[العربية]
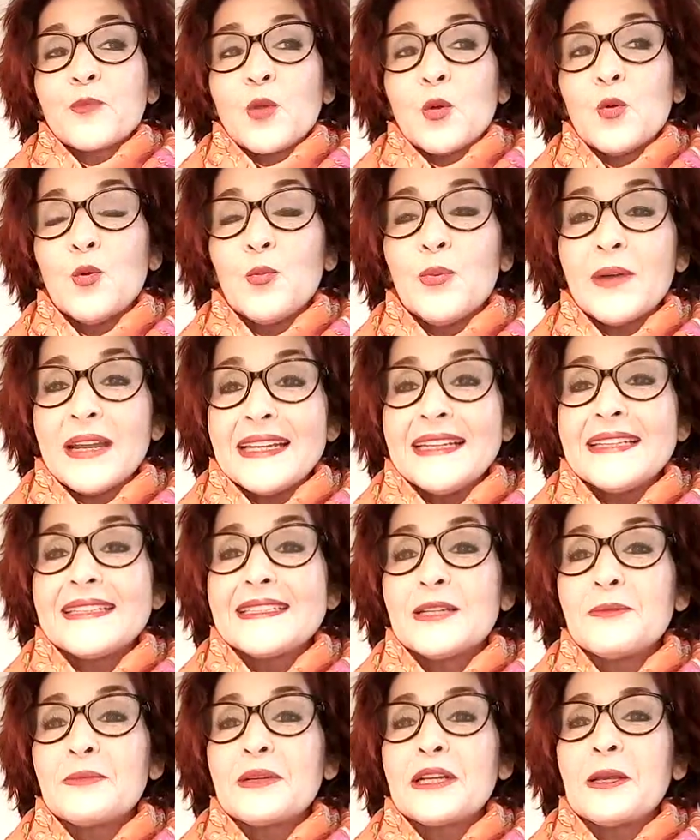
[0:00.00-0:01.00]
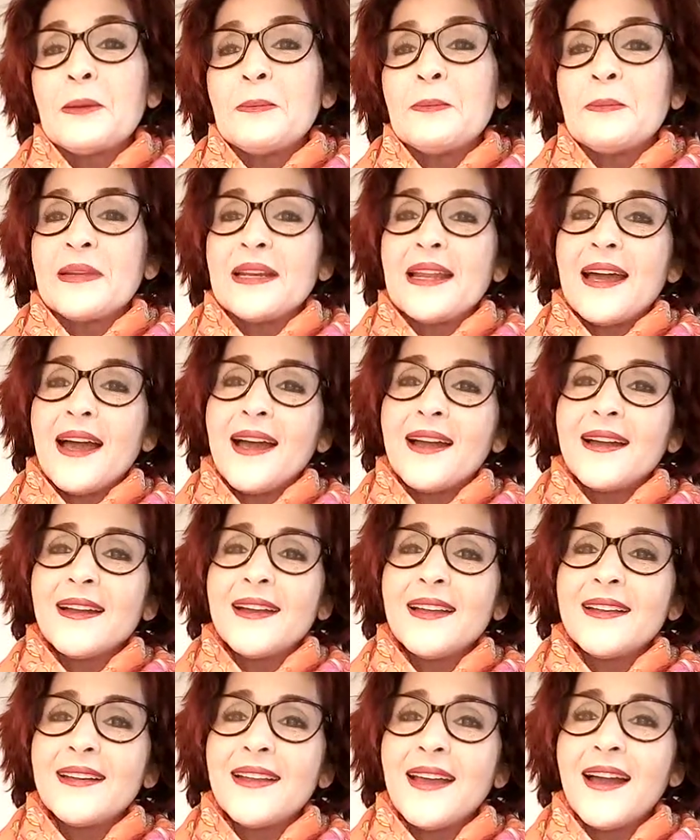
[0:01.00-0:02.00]
وبقيتي مكمله
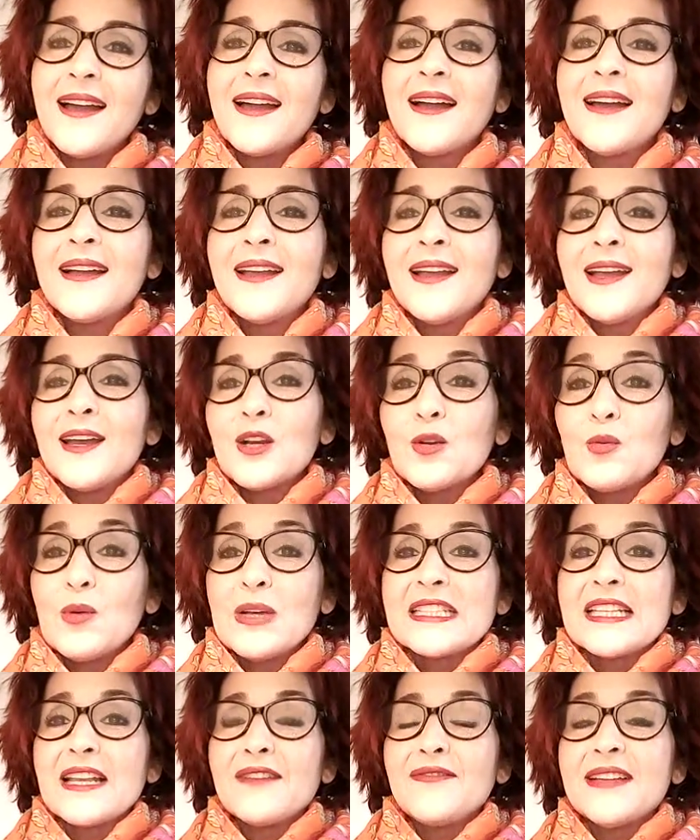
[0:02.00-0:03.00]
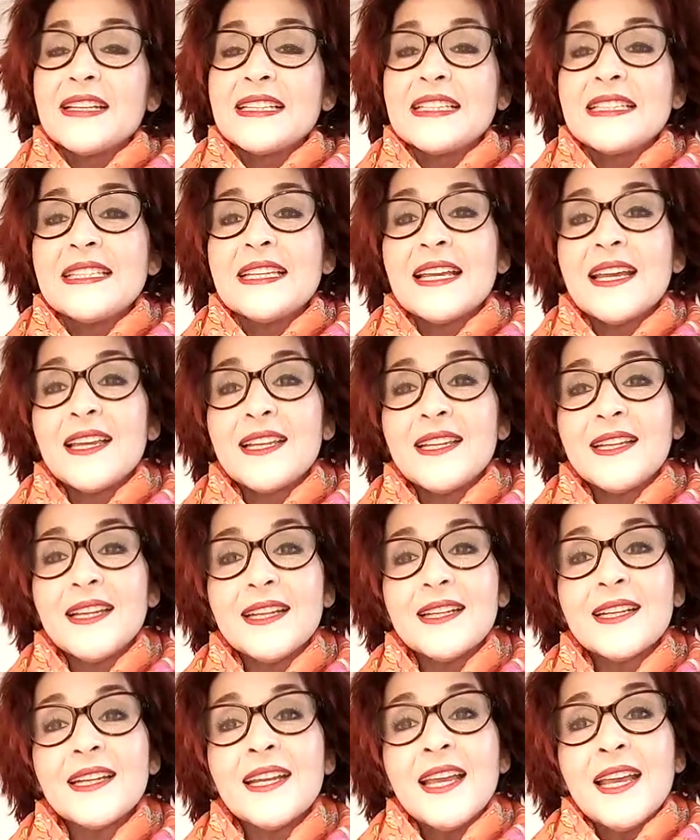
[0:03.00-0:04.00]
على الوصفات
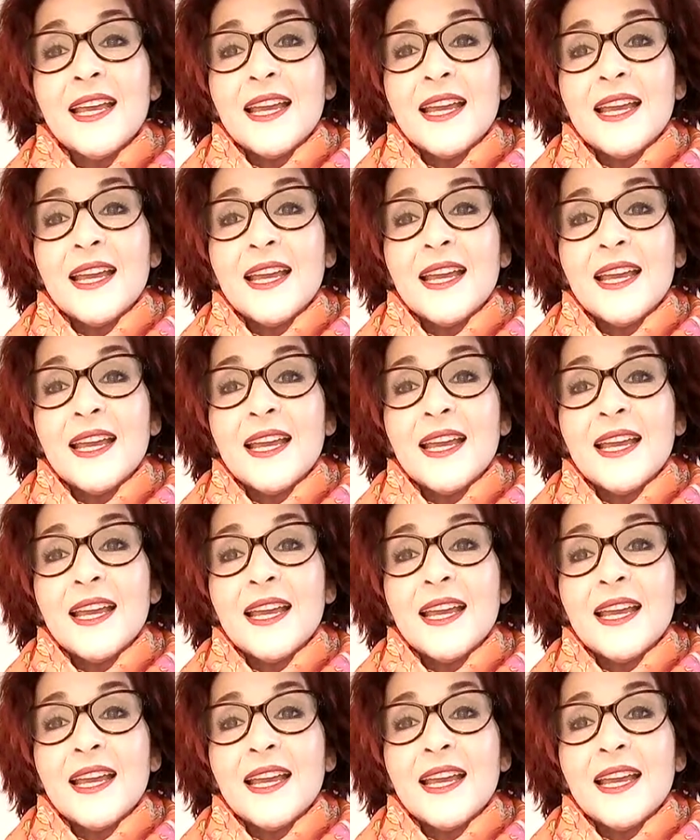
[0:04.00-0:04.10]
ديالك